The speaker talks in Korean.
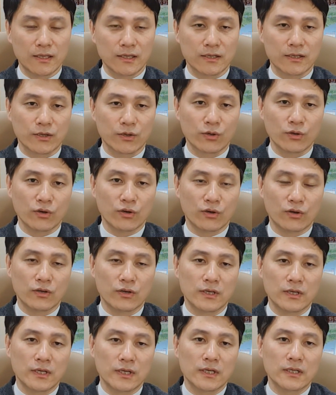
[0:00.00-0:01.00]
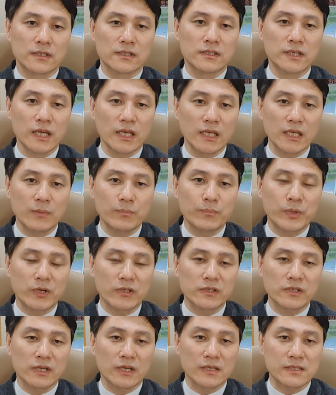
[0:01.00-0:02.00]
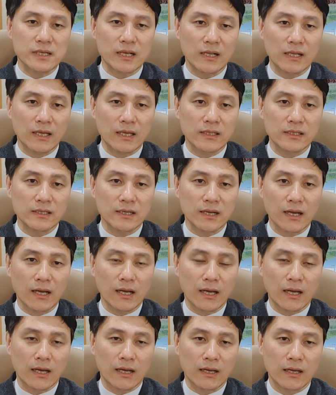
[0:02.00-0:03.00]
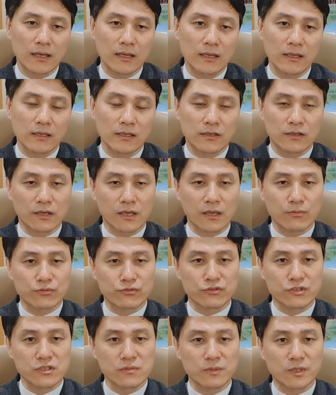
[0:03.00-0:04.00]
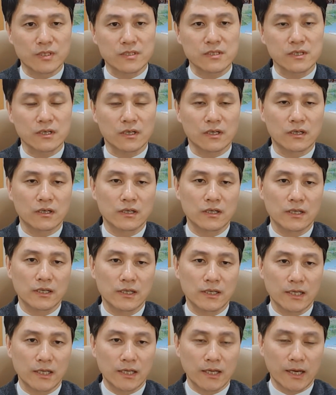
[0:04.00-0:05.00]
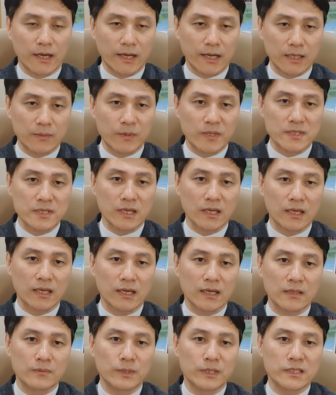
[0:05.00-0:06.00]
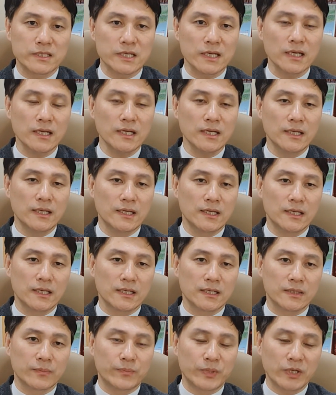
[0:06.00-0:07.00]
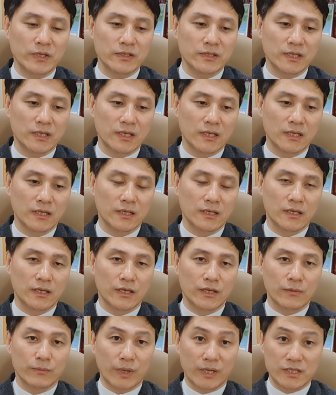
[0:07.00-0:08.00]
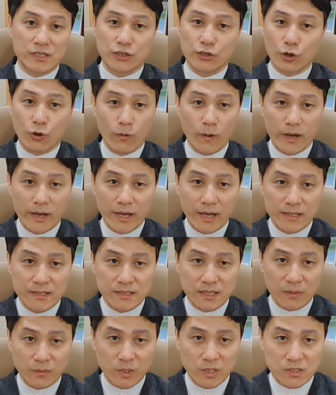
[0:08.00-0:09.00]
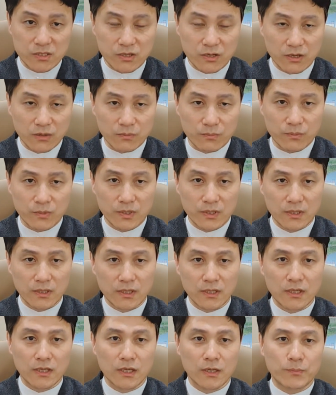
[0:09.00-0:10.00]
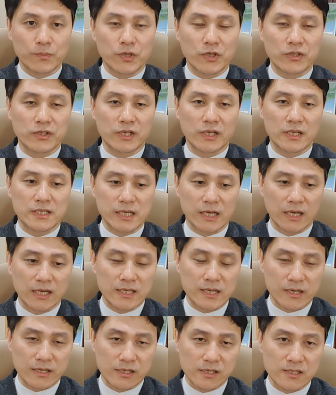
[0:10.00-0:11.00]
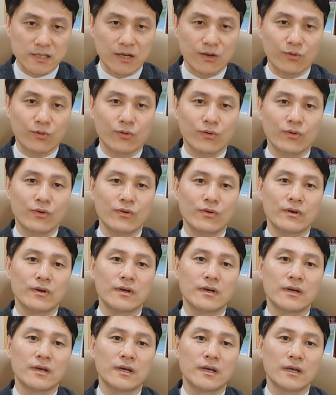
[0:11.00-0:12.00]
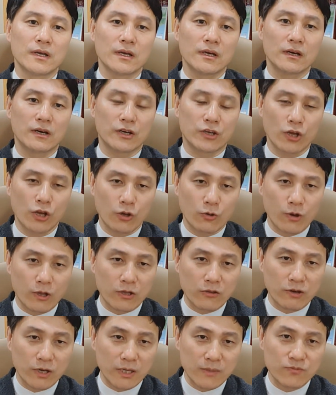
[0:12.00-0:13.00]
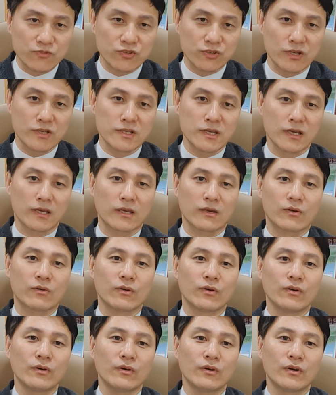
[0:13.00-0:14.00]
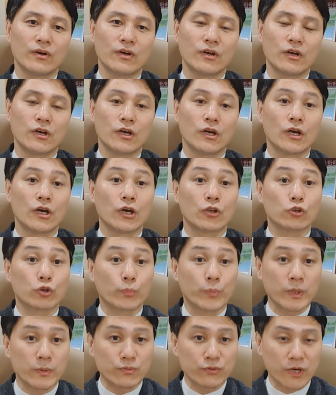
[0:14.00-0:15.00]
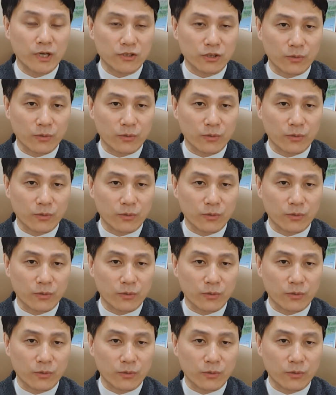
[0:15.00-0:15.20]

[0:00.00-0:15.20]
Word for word: 그리고 능히 이 뼈들이 살겠는가 이렇게 물으시면서 하나님의 생기가 임하자 그 뼈들이 마치 영화의 한 장면처럼 뼈들이 자기 자리를 찾고 어, 혈관과 힘줄이 생기고 또 피부가